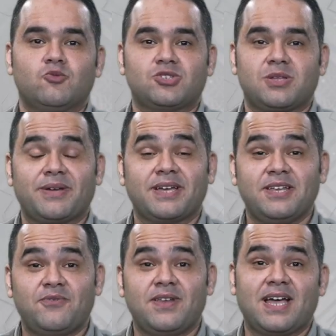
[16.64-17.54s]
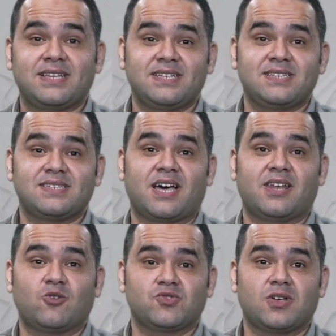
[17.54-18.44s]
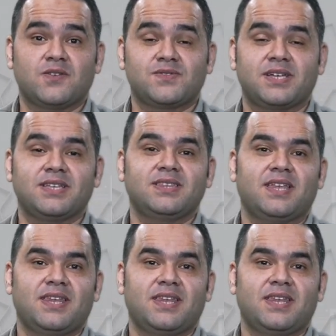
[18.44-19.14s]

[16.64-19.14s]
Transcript: مستمرين في الحديث عن أوصاف سيدنا